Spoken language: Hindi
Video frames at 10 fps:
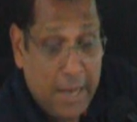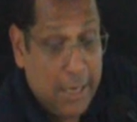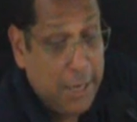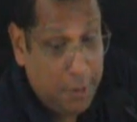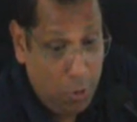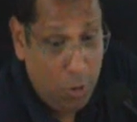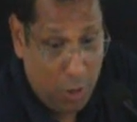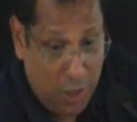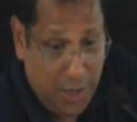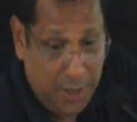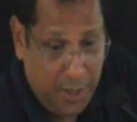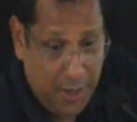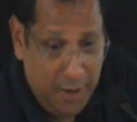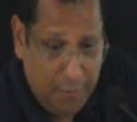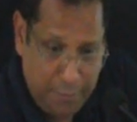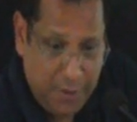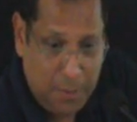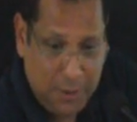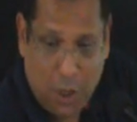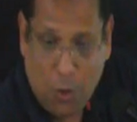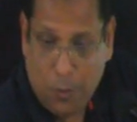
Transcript: लिखो और लिख के फिर बताओ